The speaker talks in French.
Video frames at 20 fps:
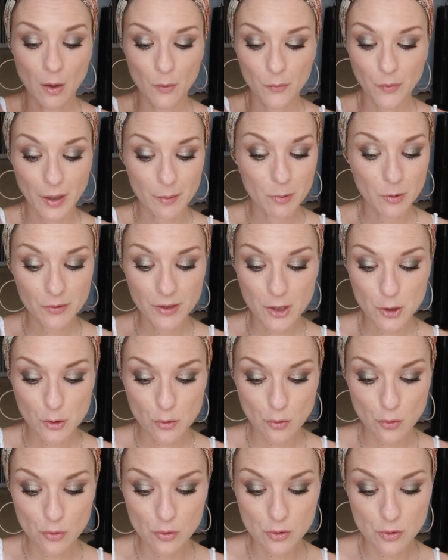vraiment des
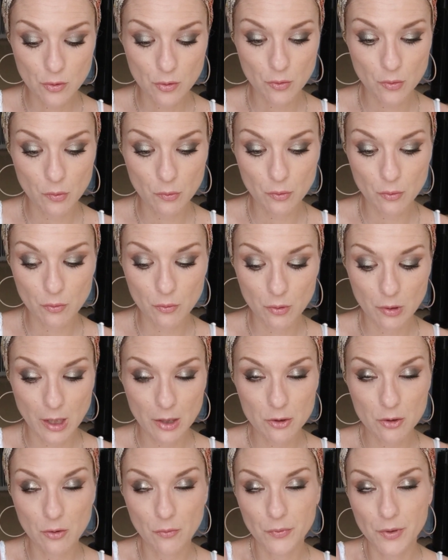choses, euh,
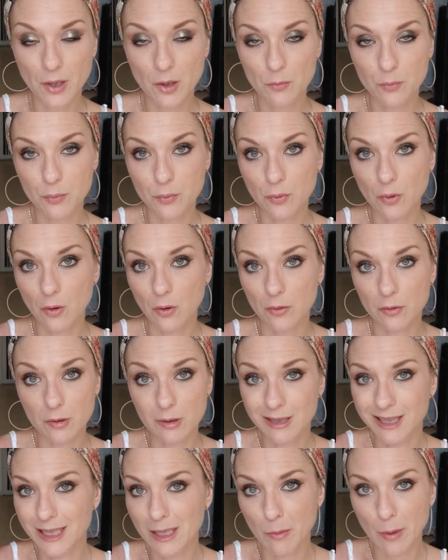là j'en viens pour euh,
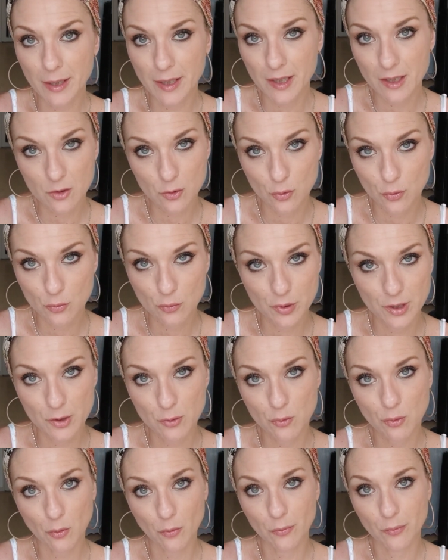des maquillages de tous les
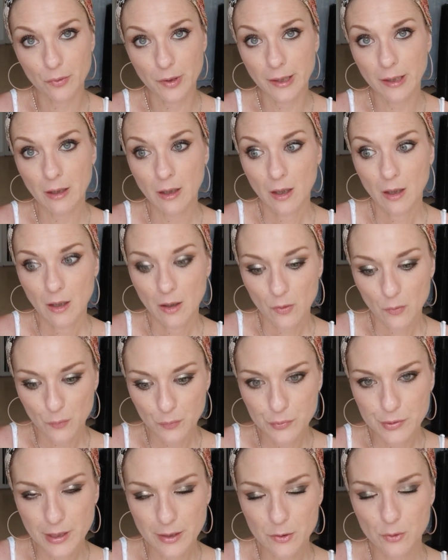jours, vous voulez
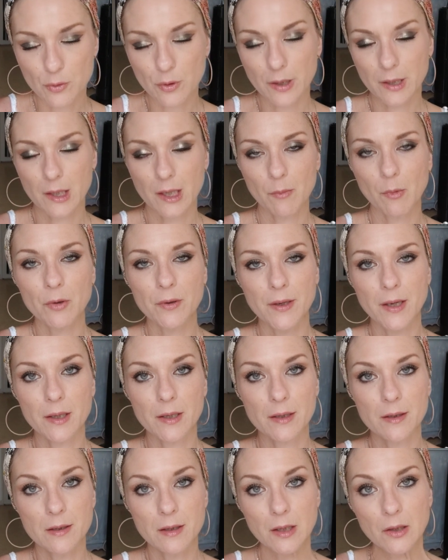vous assurer de la bonne
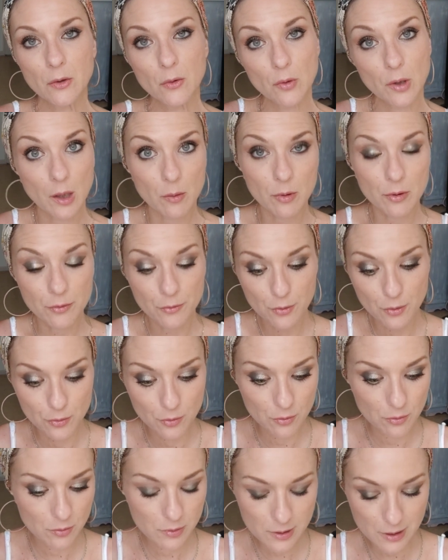qualité, de la bonne
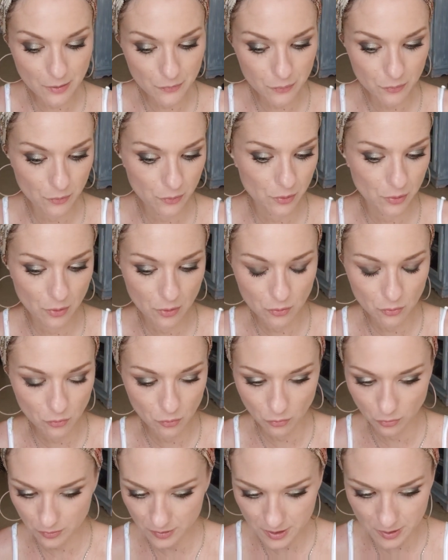tenue, ça fonctionne,
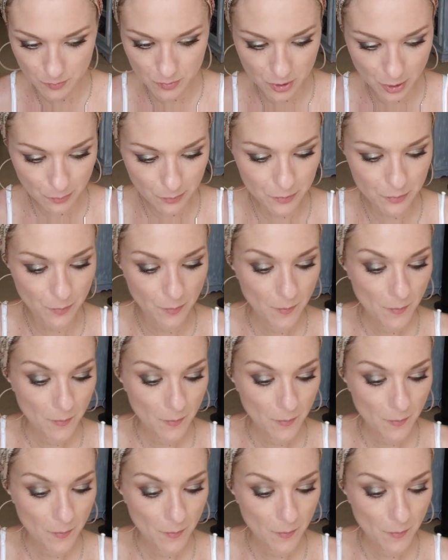donc tip top.